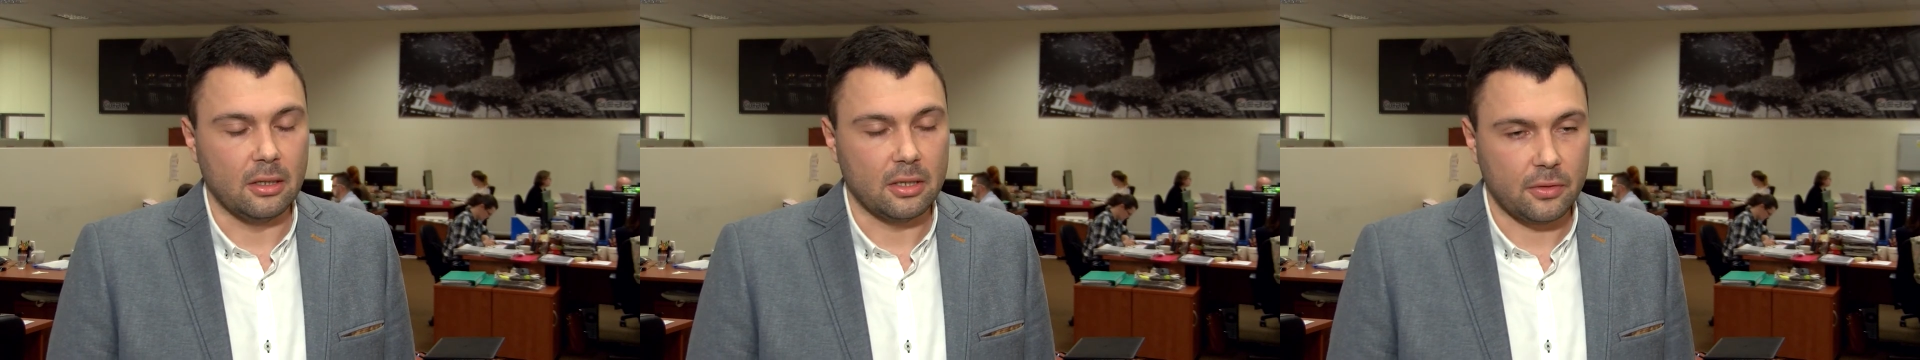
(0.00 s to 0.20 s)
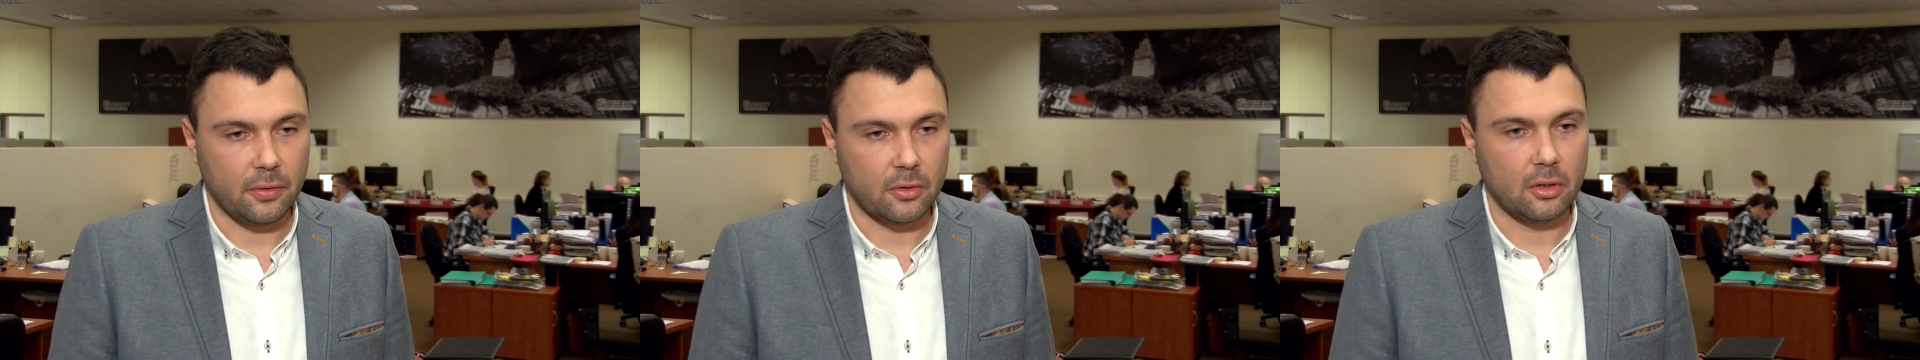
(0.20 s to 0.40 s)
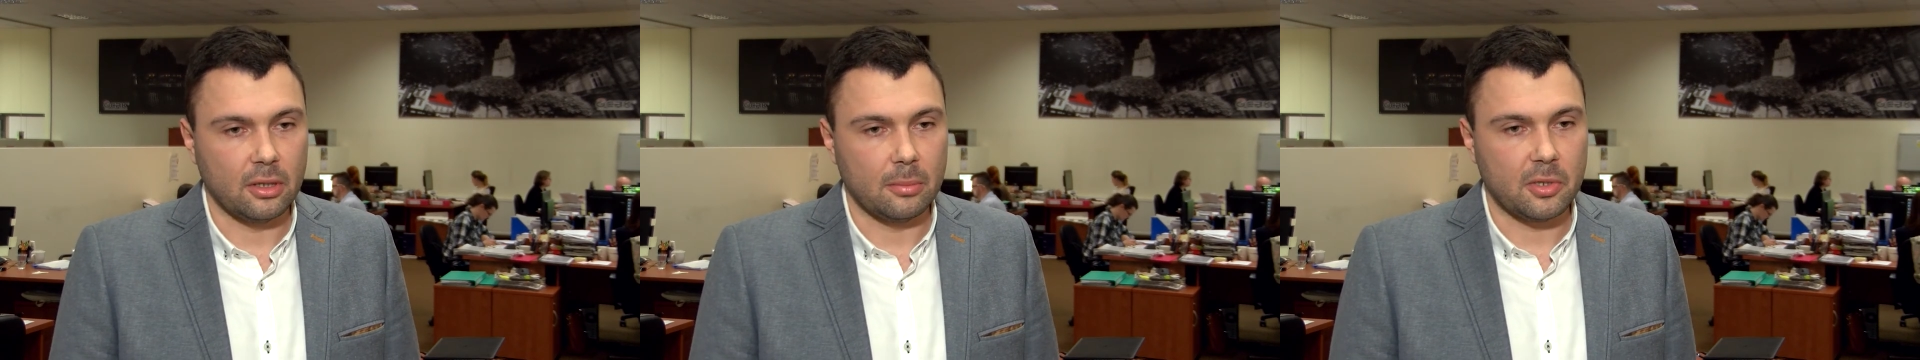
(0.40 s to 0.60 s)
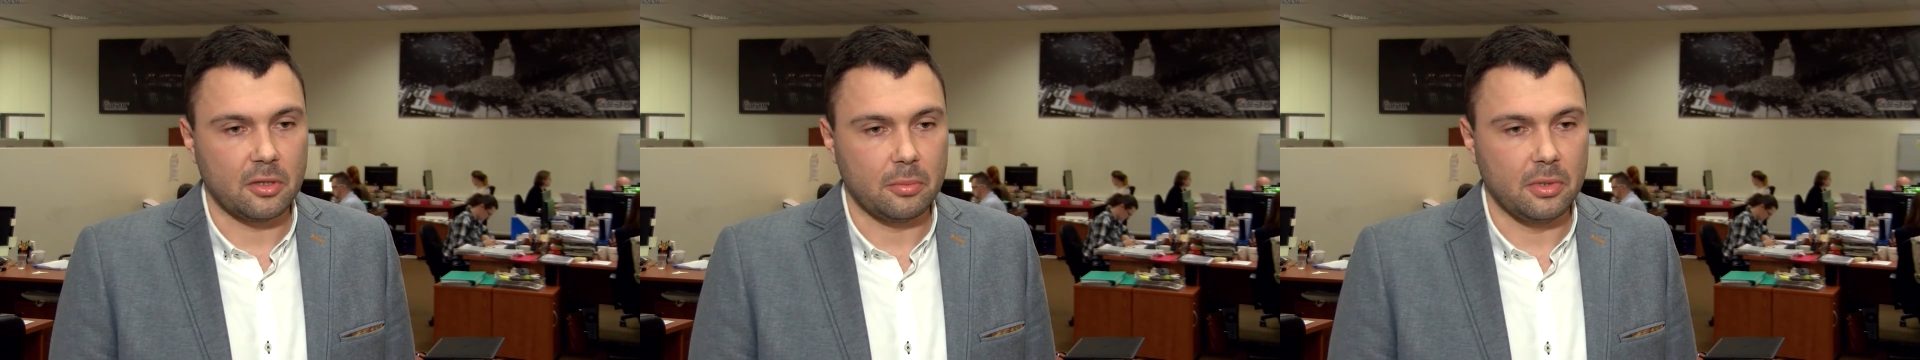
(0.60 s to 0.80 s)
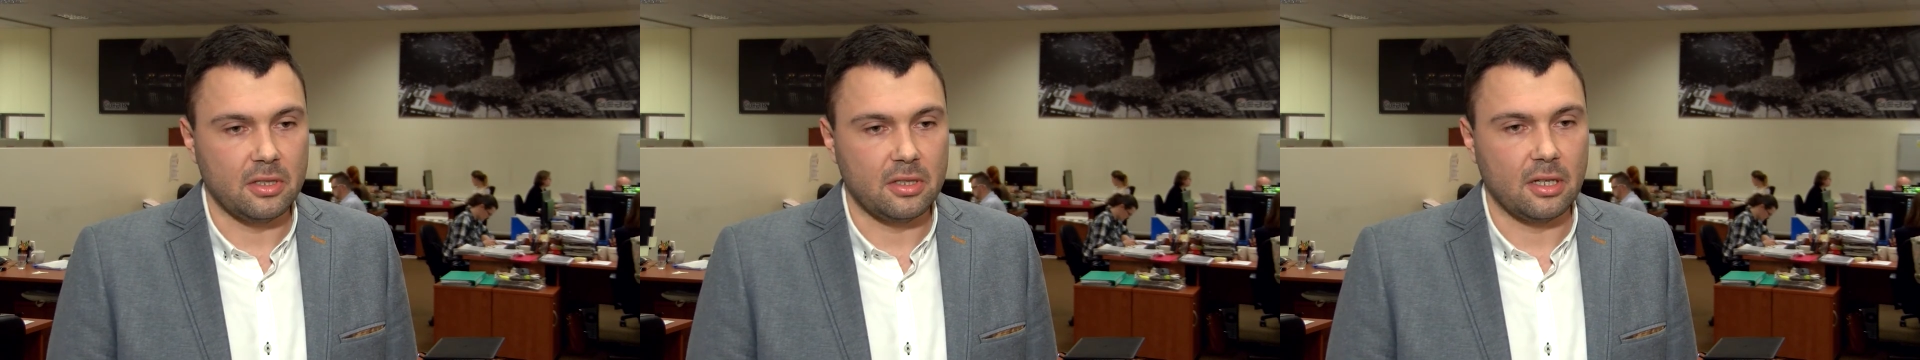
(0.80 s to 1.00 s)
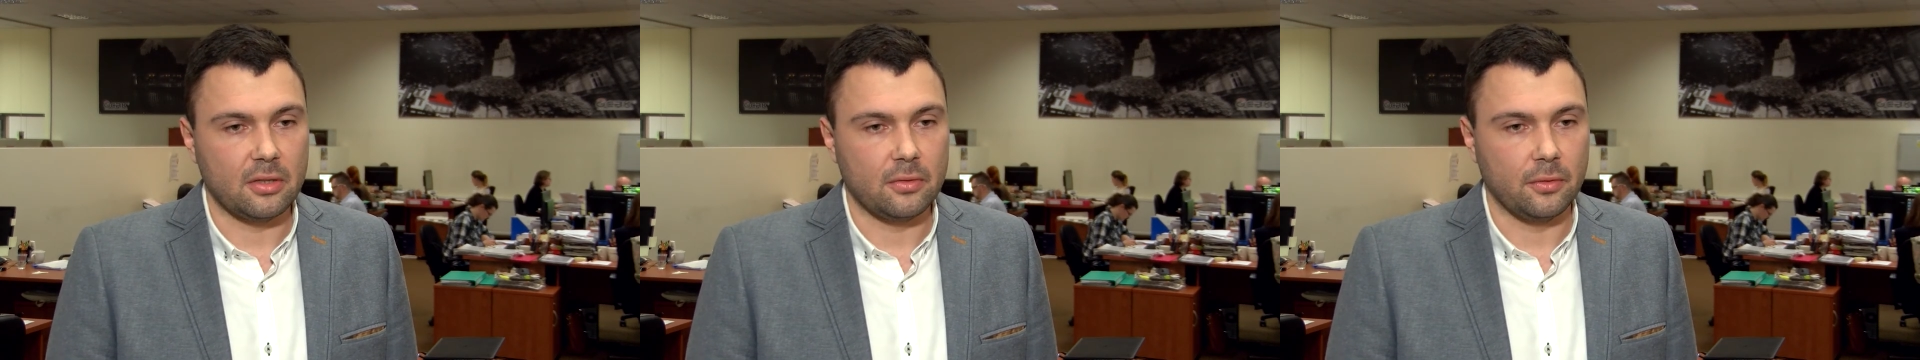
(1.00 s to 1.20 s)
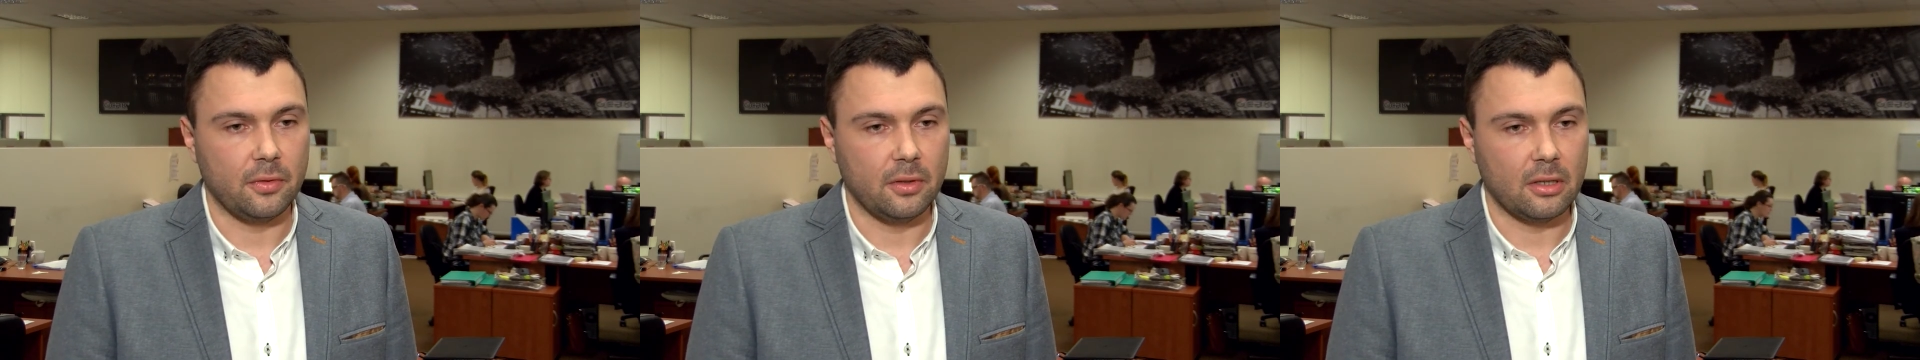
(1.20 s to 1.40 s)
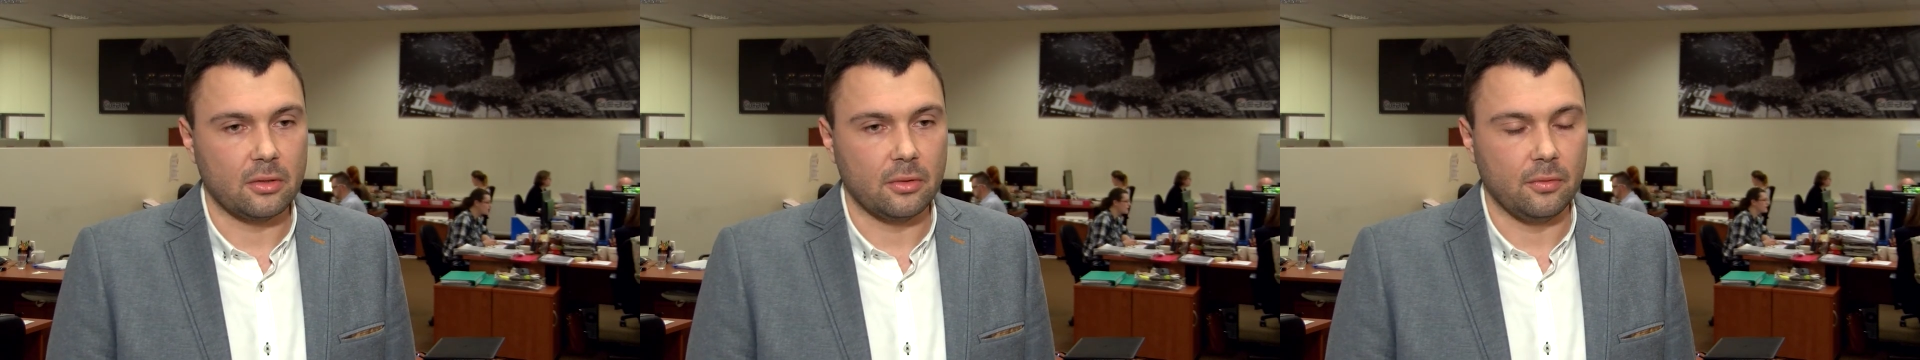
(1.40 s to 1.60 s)
stworzone przez Ministerstwo
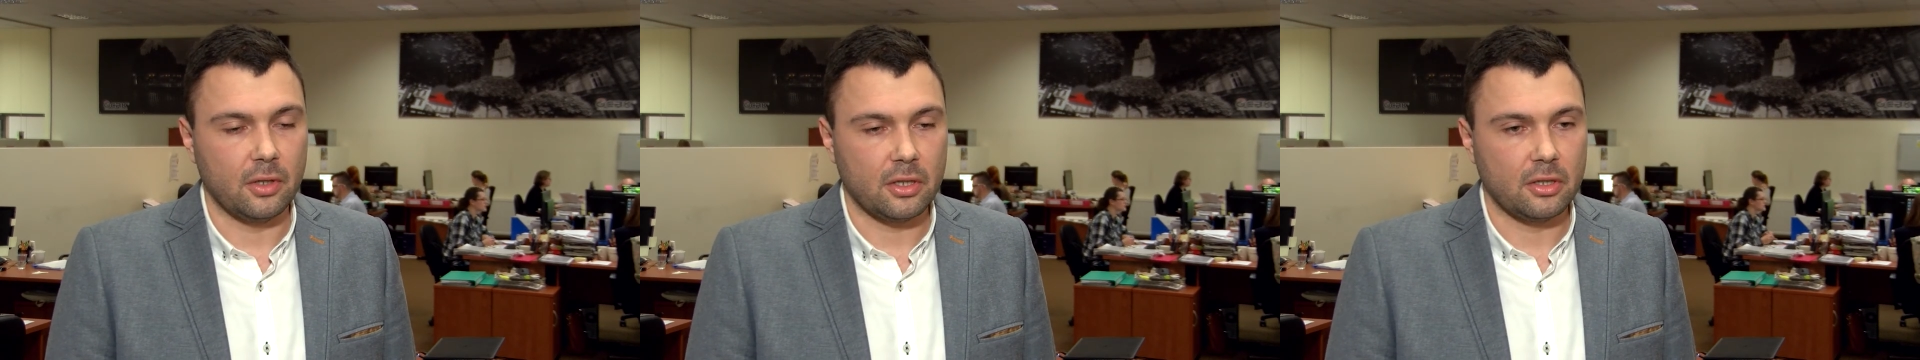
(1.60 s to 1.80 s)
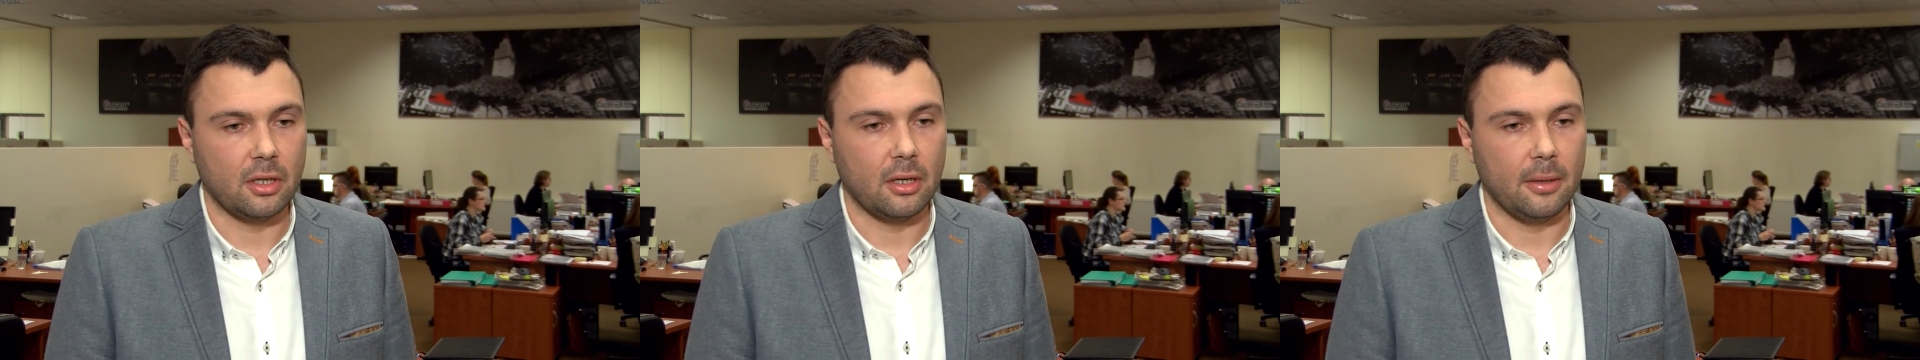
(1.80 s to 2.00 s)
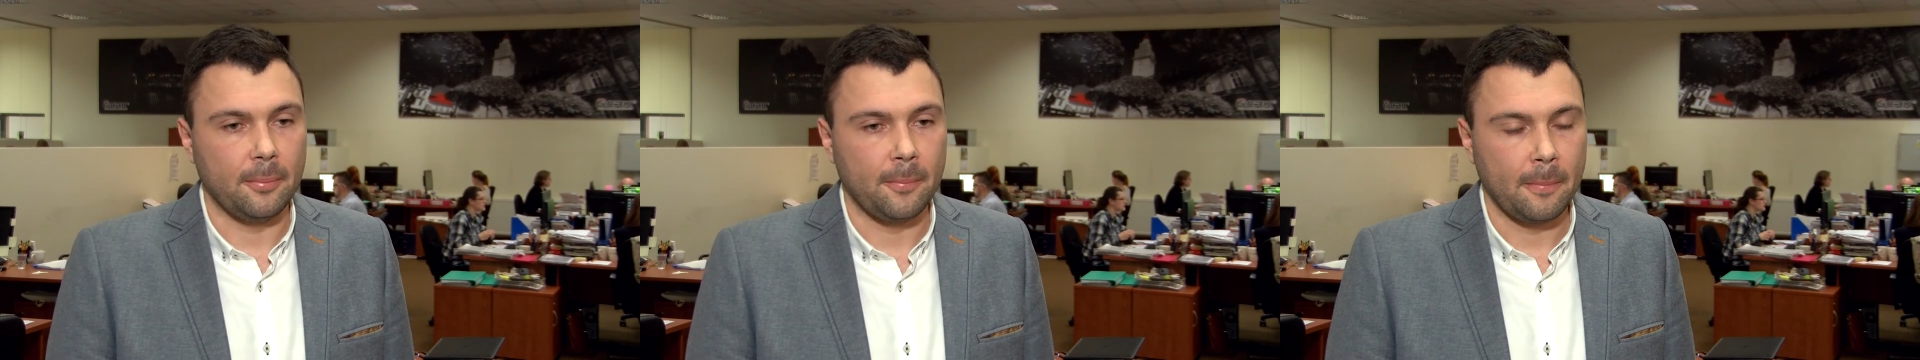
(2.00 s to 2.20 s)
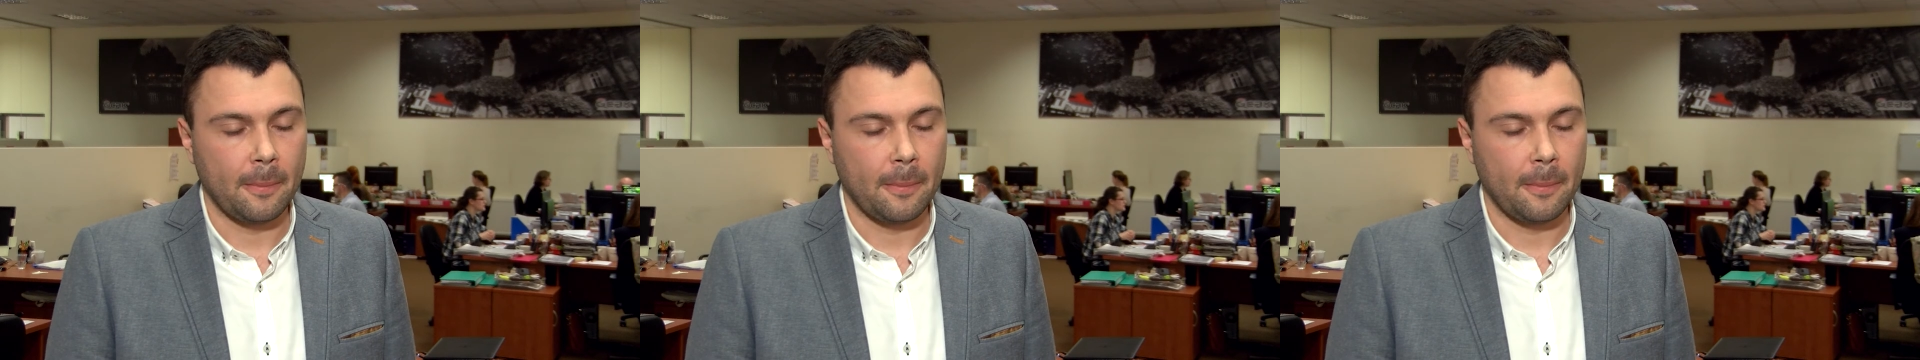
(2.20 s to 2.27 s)
Finansów właśnie